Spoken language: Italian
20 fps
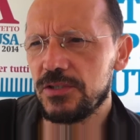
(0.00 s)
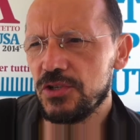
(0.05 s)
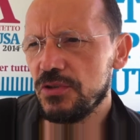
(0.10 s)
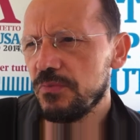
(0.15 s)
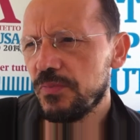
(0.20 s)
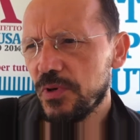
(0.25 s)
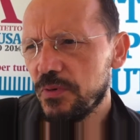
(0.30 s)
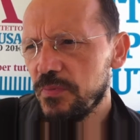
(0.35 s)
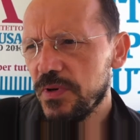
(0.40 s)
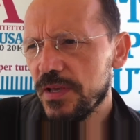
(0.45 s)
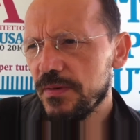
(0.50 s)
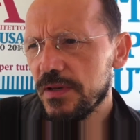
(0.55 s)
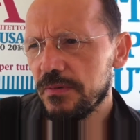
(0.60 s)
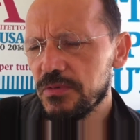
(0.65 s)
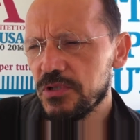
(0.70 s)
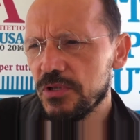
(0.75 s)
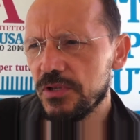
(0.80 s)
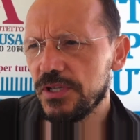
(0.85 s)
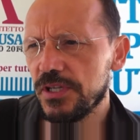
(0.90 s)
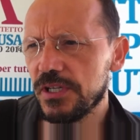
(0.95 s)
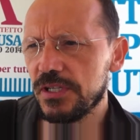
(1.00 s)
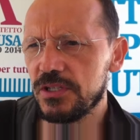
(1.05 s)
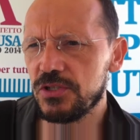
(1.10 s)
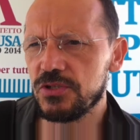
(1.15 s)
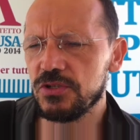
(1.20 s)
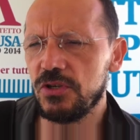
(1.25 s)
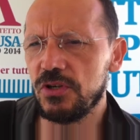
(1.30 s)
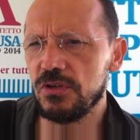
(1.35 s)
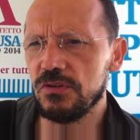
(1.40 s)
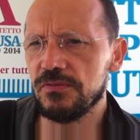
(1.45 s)
C'è un problema, bisogna
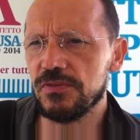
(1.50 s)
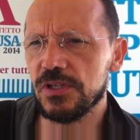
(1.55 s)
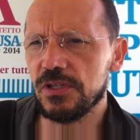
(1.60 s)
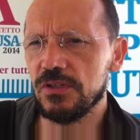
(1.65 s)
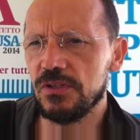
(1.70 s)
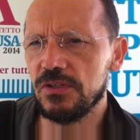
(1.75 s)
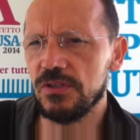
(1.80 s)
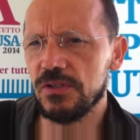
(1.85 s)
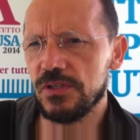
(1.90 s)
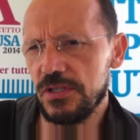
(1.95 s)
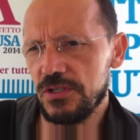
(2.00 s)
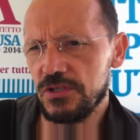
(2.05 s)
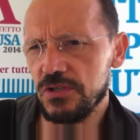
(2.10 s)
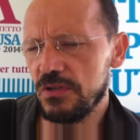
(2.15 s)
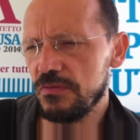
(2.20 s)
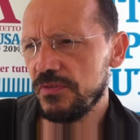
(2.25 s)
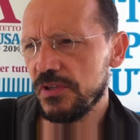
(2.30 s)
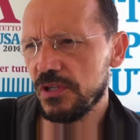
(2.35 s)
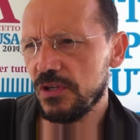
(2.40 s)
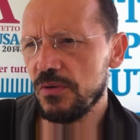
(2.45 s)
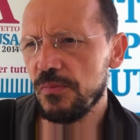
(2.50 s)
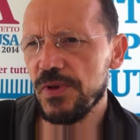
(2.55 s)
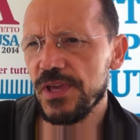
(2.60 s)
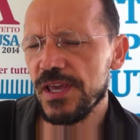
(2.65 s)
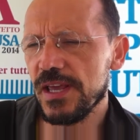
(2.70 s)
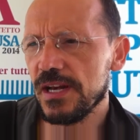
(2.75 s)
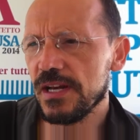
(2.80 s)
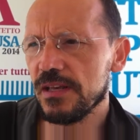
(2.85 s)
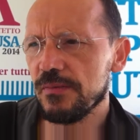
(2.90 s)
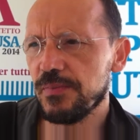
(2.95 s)
risolverlo, risolverlo
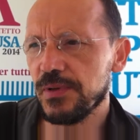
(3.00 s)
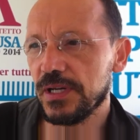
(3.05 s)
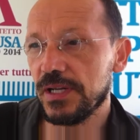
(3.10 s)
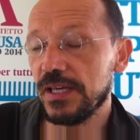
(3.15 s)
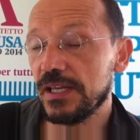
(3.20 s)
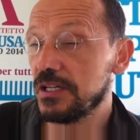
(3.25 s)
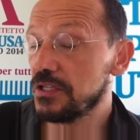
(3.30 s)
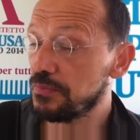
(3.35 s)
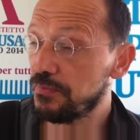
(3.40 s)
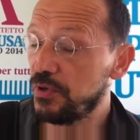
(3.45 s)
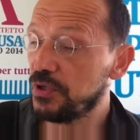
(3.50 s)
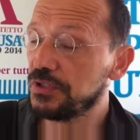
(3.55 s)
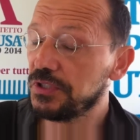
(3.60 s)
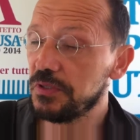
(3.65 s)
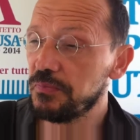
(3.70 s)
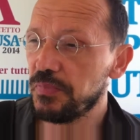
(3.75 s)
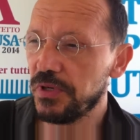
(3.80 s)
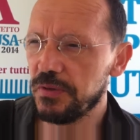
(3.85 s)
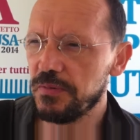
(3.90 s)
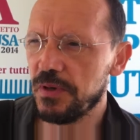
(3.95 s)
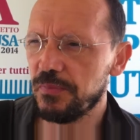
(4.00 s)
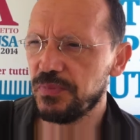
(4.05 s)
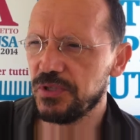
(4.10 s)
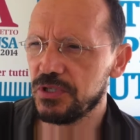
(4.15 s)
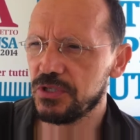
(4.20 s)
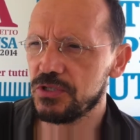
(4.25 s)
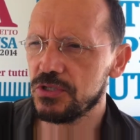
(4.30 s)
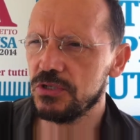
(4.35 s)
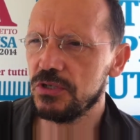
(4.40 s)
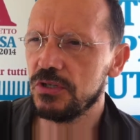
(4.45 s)
bene perché rispondi in prima
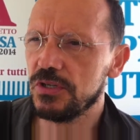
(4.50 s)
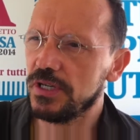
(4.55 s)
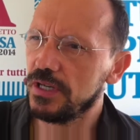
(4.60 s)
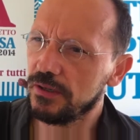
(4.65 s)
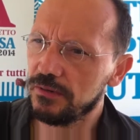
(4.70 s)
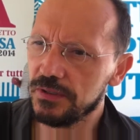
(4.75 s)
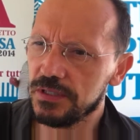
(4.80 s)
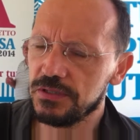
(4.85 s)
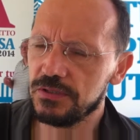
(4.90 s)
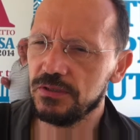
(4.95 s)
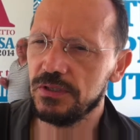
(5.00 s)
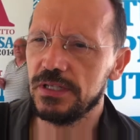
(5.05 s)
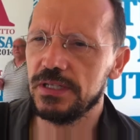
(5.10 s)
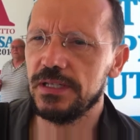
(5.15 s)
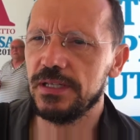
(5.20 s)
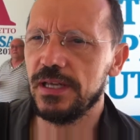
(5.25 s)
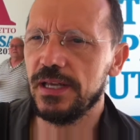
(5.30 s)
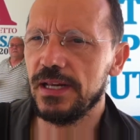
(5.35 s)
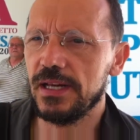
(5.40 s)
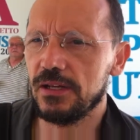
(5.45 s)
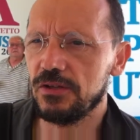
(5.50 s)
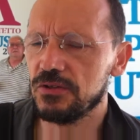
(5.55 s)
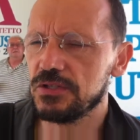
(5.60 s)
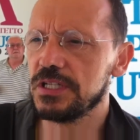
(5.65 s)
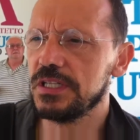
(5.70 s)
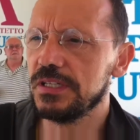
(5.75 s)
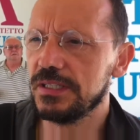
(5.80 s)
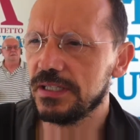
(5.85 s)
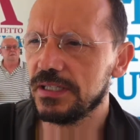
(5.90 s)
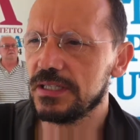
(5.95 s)
persona e questa è, è la
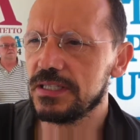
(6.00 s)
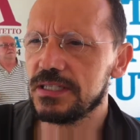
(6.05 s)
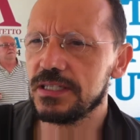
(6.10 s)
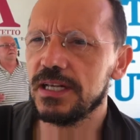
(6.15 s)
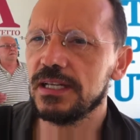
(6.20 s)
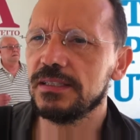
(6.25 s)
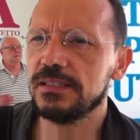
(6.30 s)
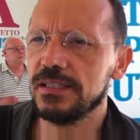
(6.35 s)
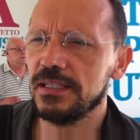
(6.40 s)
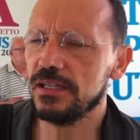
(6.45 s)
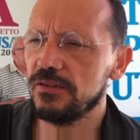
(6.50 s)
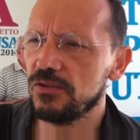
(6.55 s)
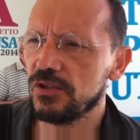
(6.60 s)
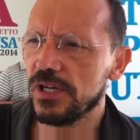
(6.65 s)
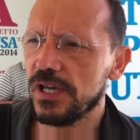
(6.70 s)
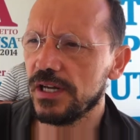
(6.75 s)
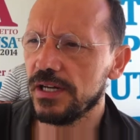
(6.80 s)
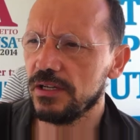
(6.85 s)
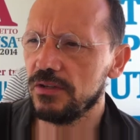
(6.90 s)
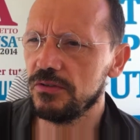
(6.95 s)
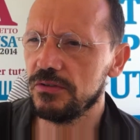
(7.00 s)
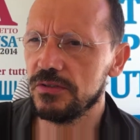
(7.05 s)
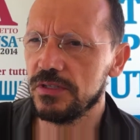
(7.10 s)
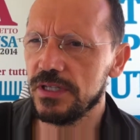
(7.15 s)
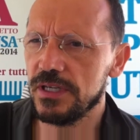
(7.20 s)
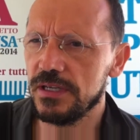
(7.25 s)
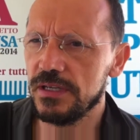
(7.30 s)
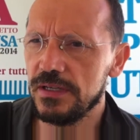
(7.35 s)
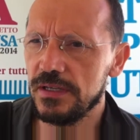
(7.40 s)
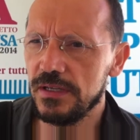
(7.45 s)
cosa interessante di lavorare con
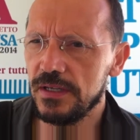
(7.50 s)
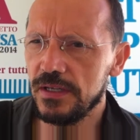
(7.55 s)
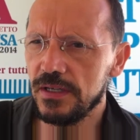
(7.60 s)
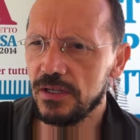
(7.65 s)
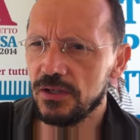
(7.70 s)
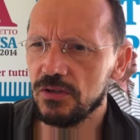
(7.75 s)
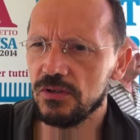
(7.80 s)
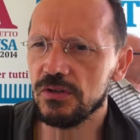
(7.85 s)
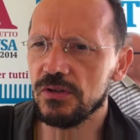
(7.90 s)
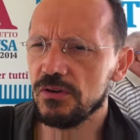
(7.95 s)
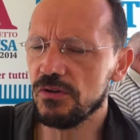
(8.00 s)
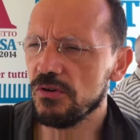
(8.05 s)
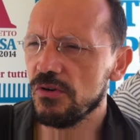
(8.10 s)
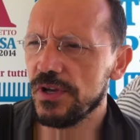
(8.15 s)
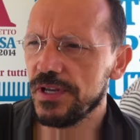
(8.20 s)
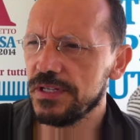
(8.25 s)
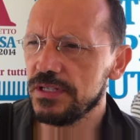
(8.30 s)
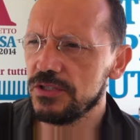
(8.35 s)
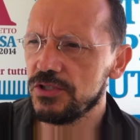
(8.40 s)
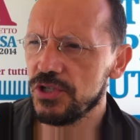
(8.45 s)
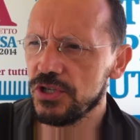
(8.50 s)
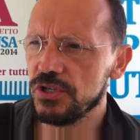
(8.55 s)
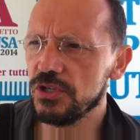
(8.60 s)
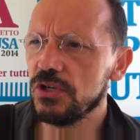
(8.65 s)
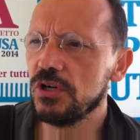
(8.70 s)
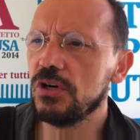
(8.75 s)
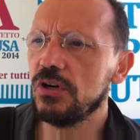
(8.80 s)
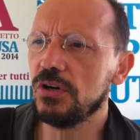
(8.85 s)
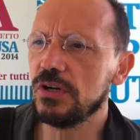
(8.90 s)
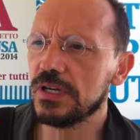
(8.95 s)
una, con una
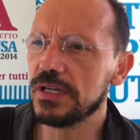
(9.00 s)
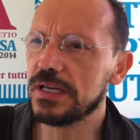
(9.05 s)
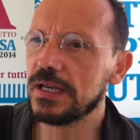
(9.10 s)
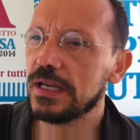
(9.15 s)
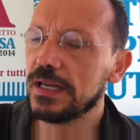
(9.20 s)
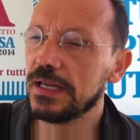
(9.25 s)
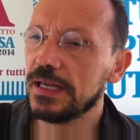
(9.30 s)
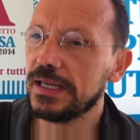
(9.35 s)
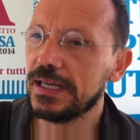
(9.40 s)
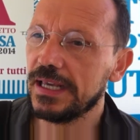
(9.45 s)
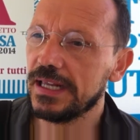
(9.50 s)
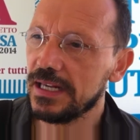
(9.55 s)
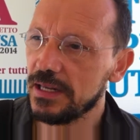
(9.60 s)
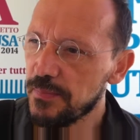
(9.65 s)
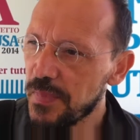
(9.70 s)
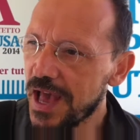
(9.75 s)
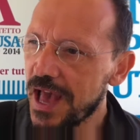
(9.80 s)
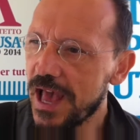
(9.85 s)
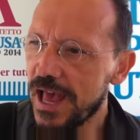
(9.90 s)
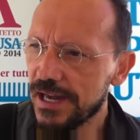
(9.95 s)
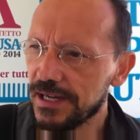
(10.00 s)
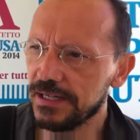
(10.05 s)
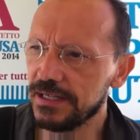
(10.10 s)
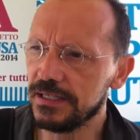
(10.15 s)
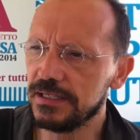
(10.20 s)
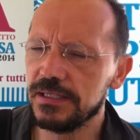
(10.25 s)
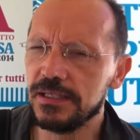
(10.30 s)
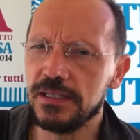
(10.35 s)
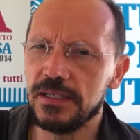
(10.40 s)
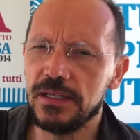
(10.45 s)
NGO che
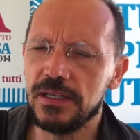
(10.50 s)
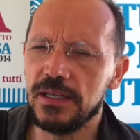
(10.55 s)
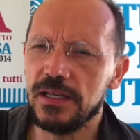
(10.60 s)
rimane.